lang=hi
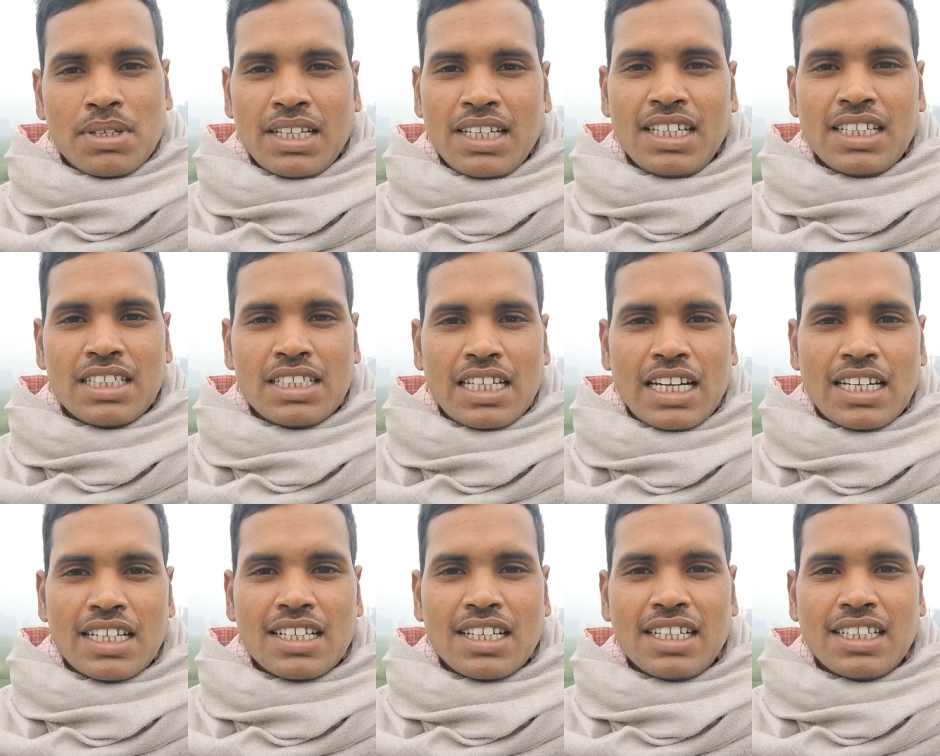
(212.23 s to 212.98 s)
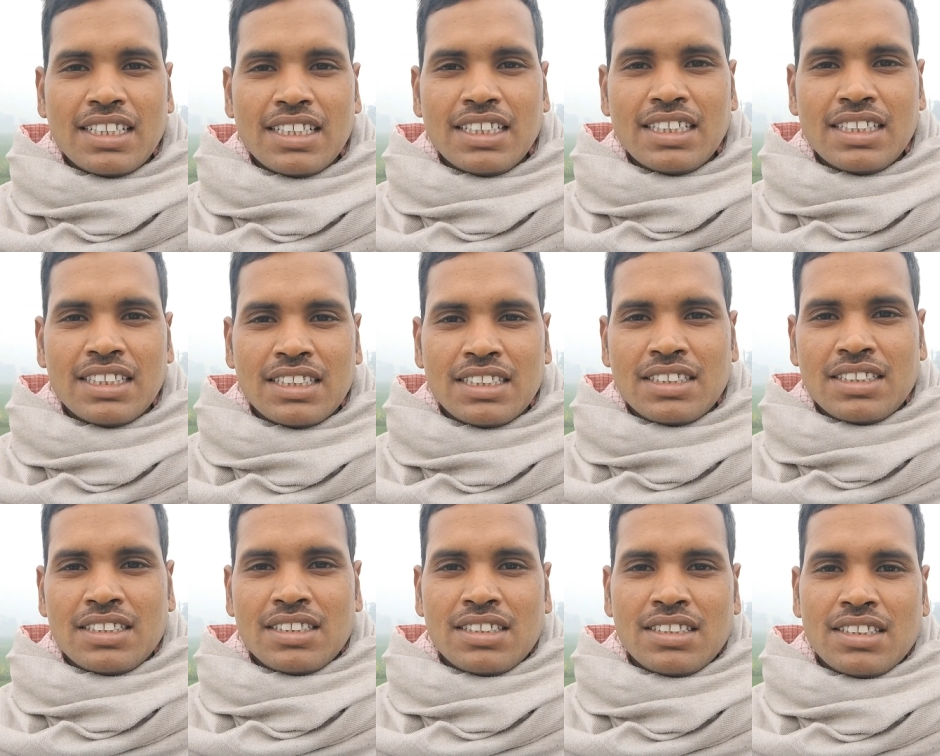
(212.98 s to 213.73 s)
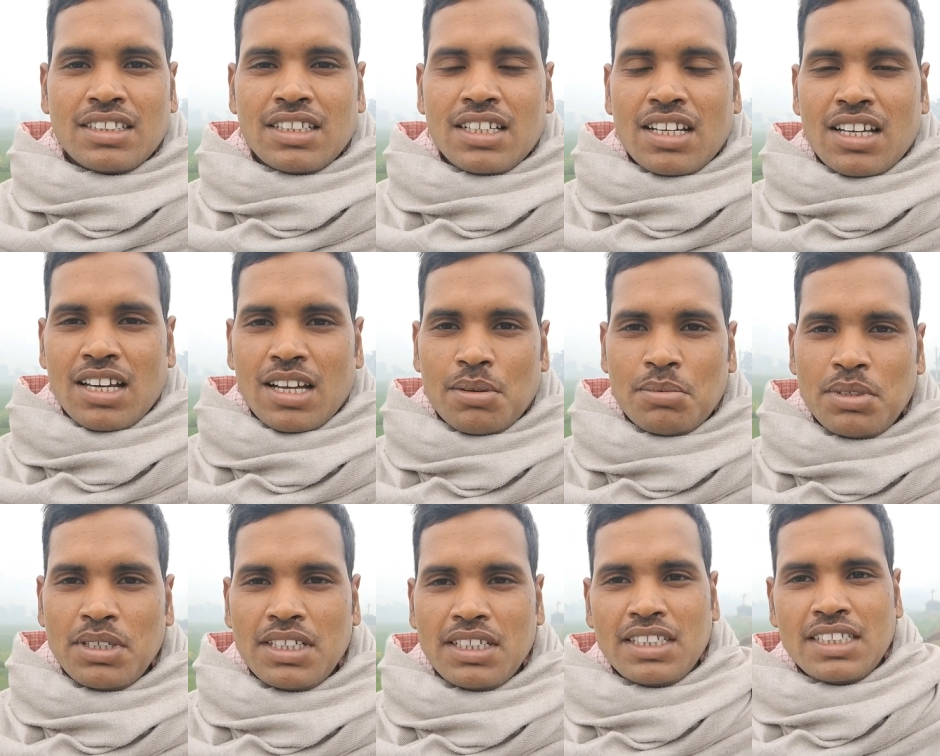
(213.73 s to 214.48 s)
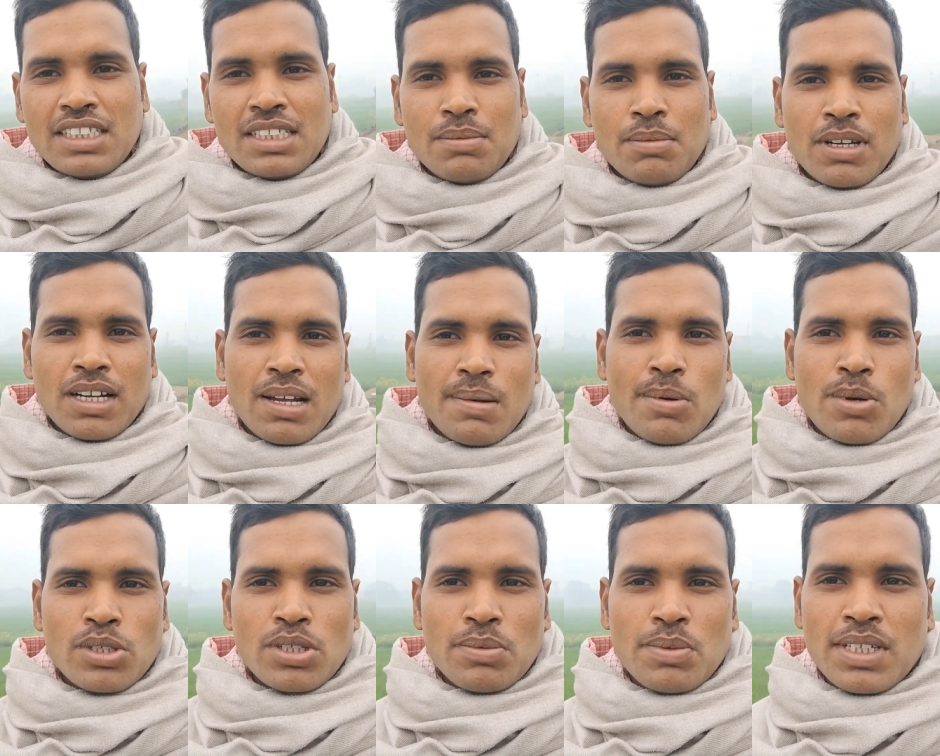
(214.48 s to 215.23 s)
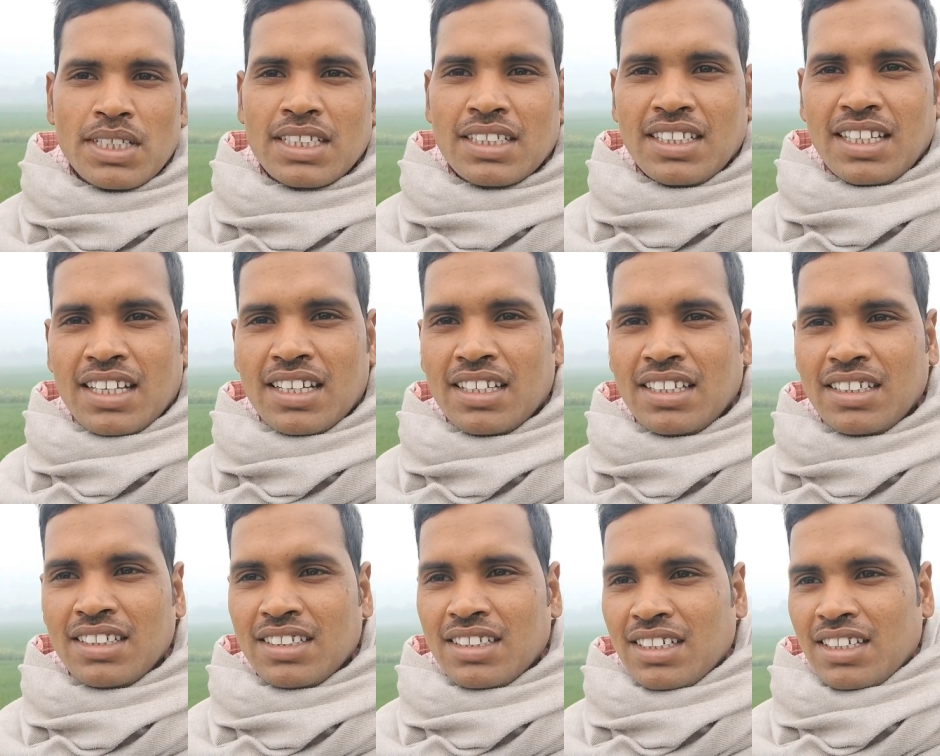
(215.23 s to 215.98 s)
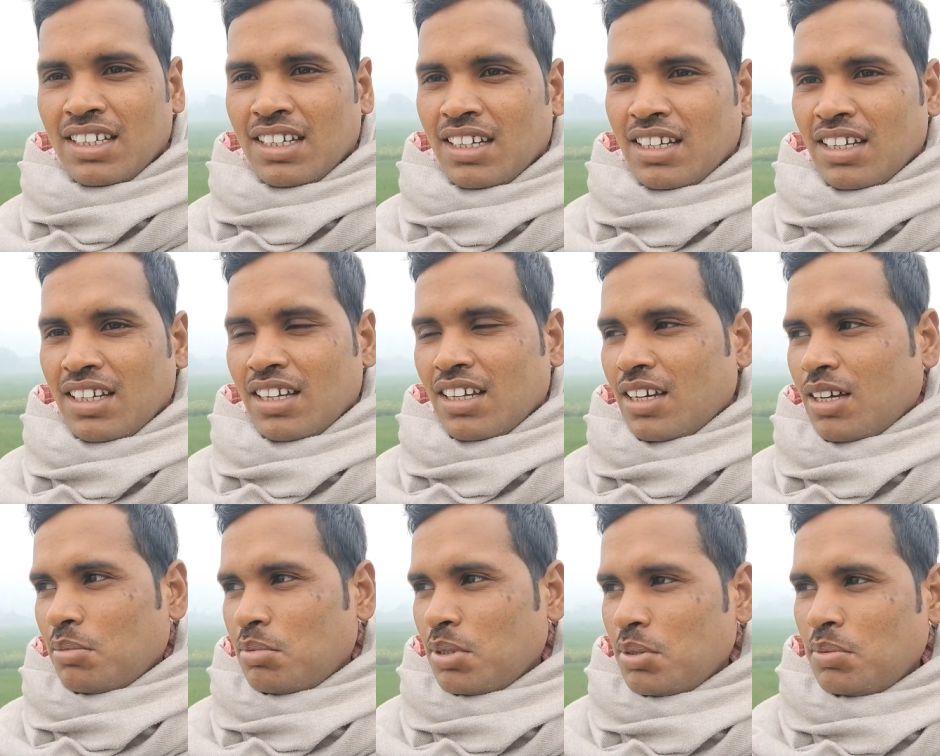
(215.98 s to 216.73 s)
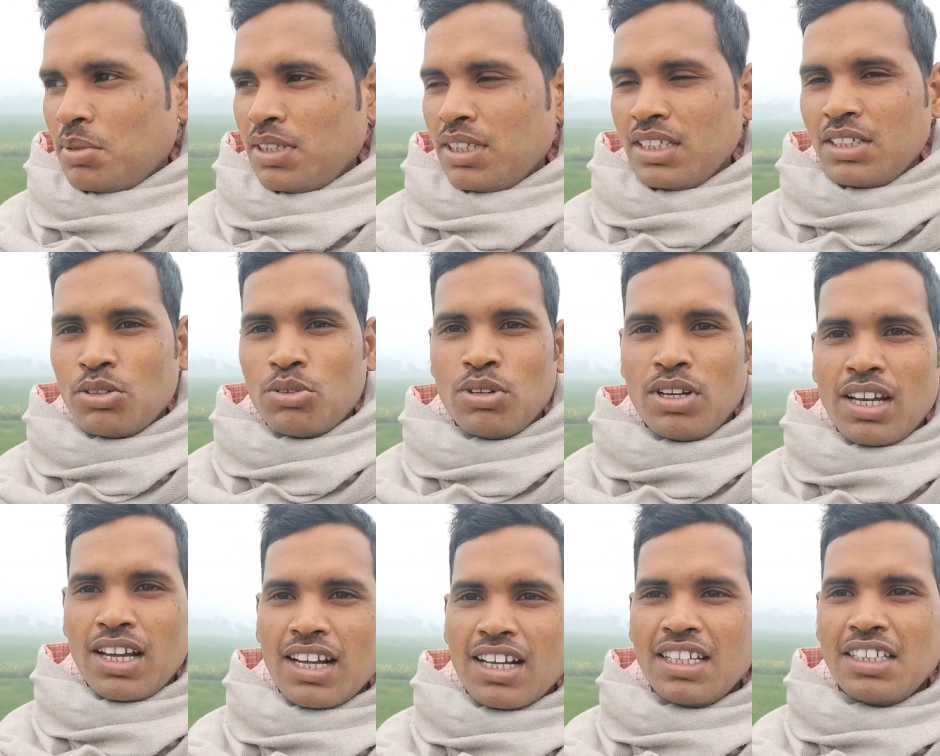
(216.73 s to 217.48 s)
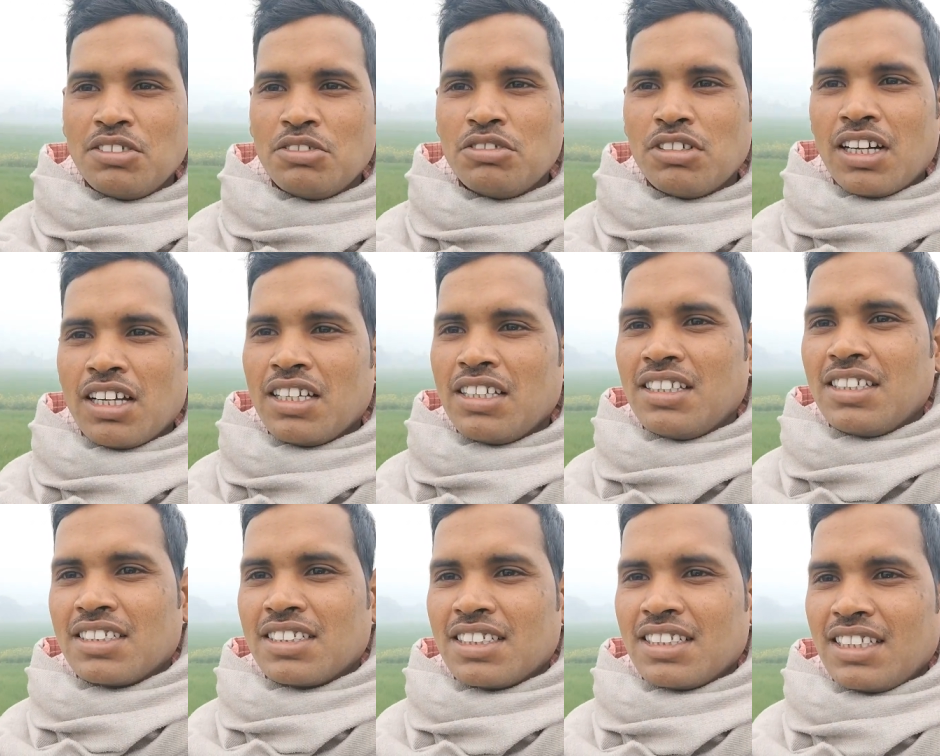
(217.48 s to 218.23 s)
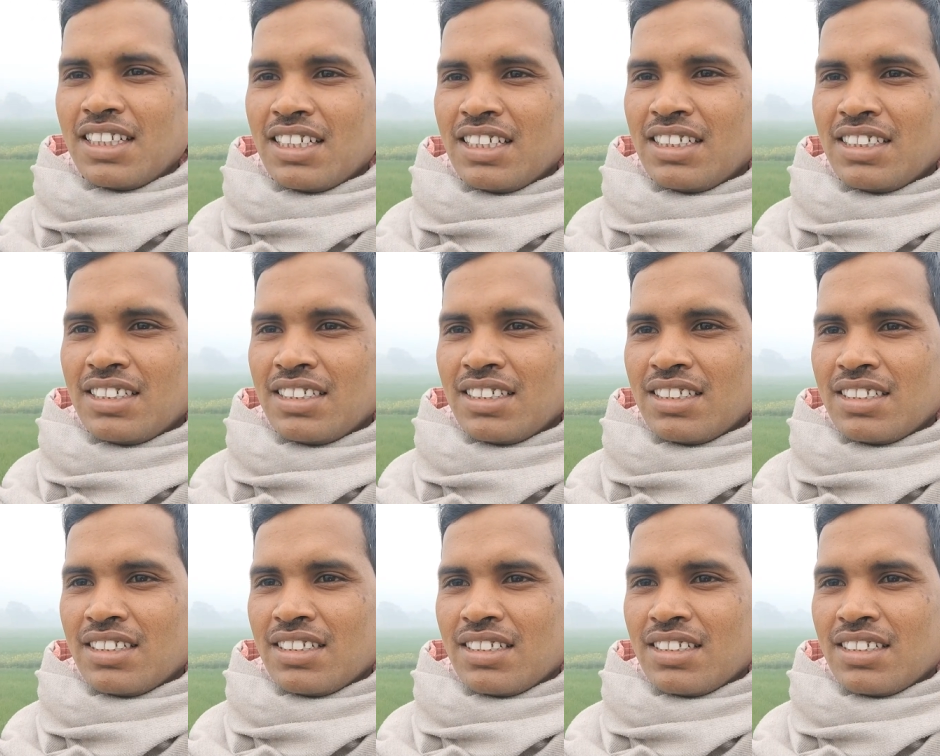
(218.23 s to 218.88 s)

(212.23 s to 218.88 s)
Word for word: फिर ये स्टार्ट करेंगे अभी इस समय का मौसम देख सकते हैं अभी भी धुन लगा ही हुआ है देख सकते हैं